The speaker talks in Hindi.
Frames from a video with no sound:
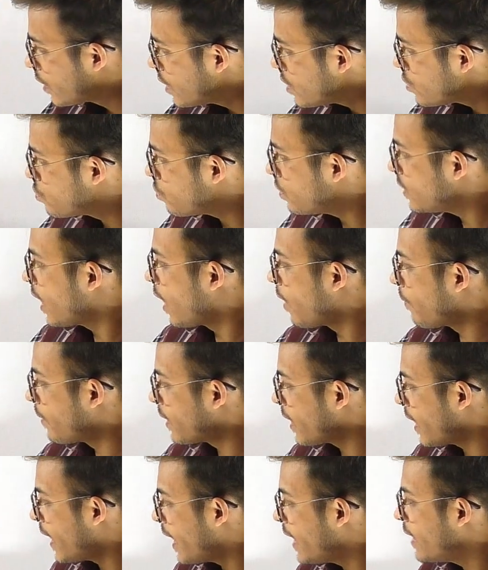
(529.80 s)
कि जो यहाँ
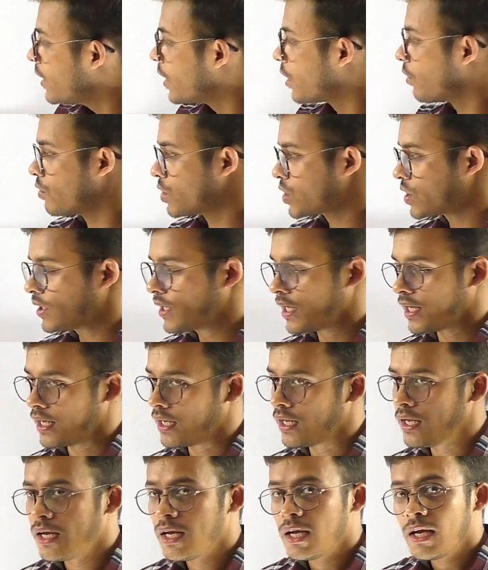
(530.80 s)
पर एन इक्वेशन
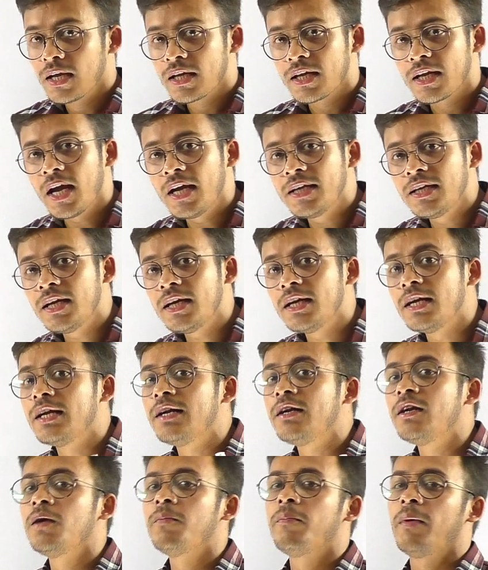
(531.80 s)
है क्या ये
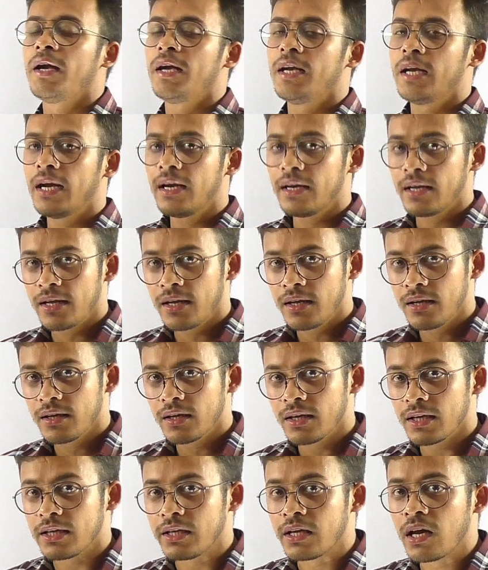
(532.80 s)
इंडिपेंडेंट हैं
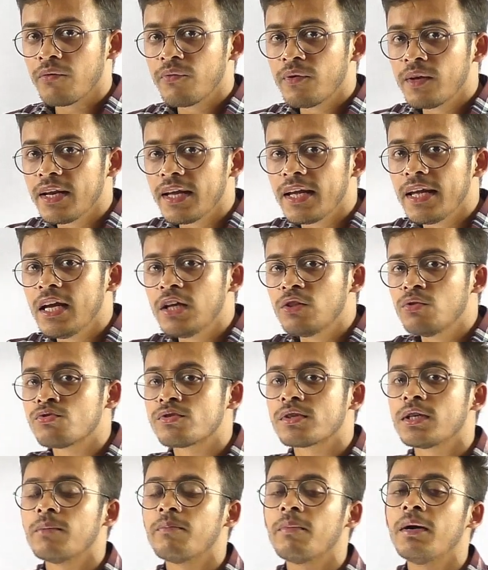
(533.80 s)
या फिर एक
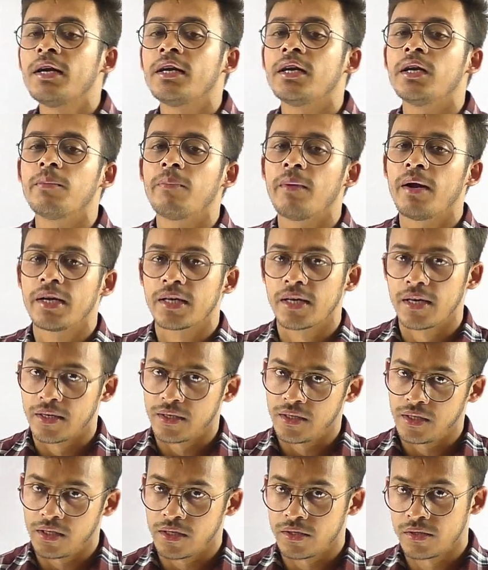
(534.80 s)
दूसरे पर डिपेंड कर
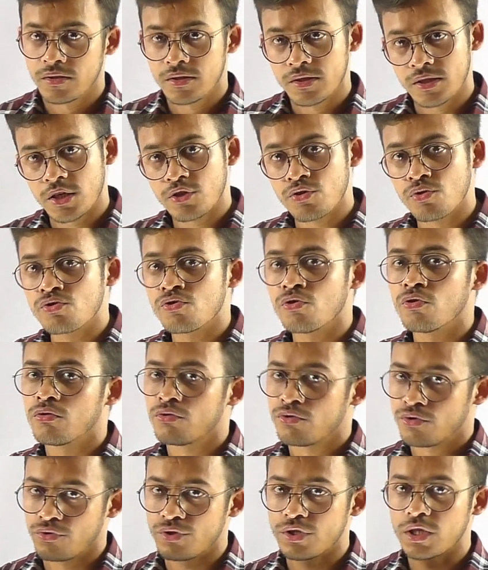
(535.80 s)
रही हैं जरा सोचो
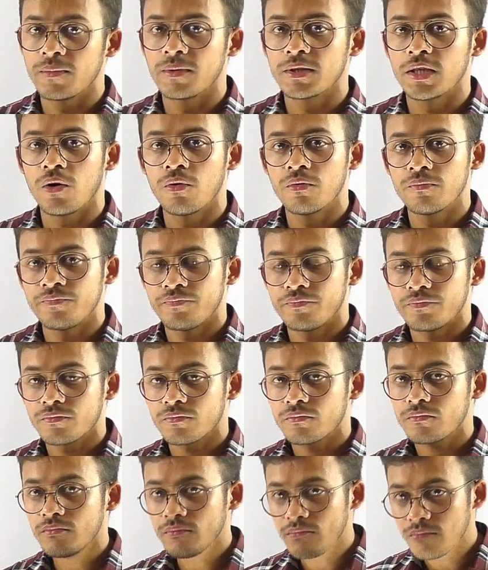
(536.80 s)
सोच के बताओ
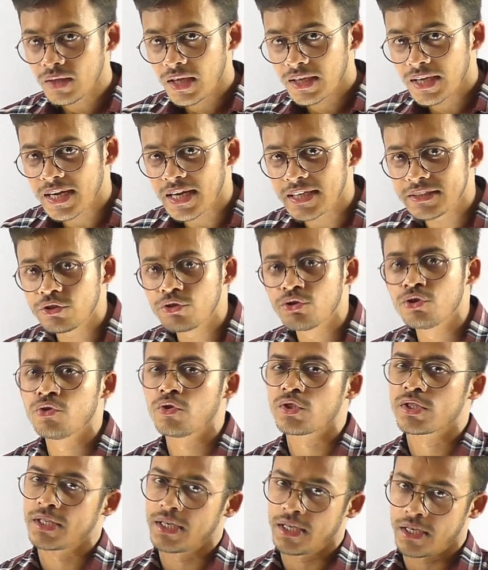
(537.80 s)
कैसी
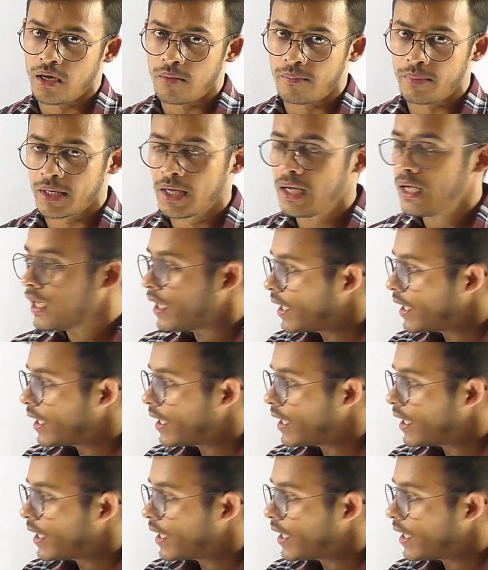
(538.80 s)
सिचुएशन है यहाँ पर